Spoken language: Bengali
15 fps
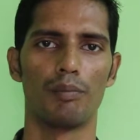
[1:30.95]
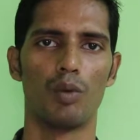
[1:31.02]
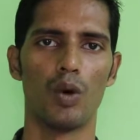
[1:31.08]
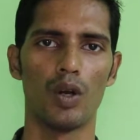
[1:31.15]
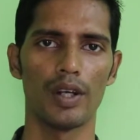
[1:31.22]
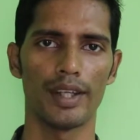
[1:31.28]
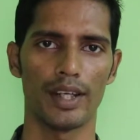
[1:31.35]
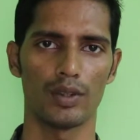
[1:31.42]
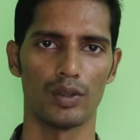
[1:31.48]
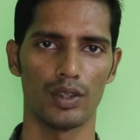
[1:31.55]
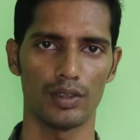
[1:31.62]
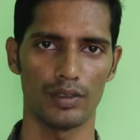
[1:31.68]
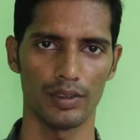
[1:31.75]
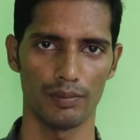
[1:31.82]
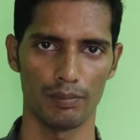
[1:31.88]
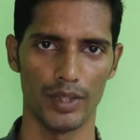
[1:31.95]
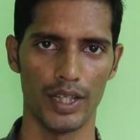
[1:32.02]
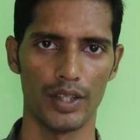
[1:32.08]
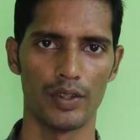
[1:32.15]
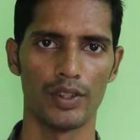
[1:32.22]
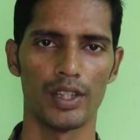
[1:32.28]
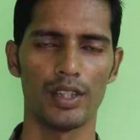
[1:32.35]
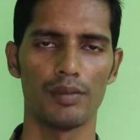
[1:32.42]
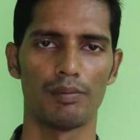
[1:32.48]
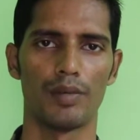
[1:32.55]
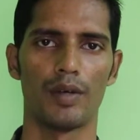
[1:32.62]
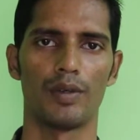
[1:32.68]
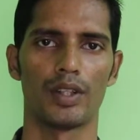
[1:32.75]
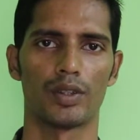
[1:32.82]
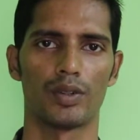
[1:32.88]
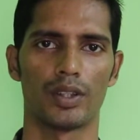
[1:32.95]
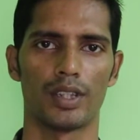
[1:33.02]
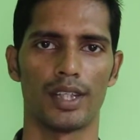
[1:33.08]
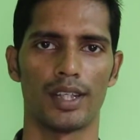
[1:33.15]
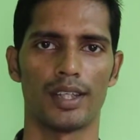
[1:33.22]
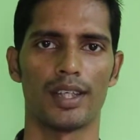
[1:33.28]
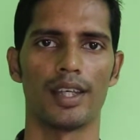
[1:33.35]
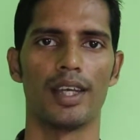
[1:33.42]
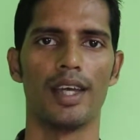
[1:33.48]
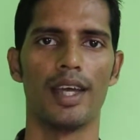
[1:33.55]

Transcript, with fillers: ভোল্ট একক বা ইউনিট ব্যবহার করে থাকি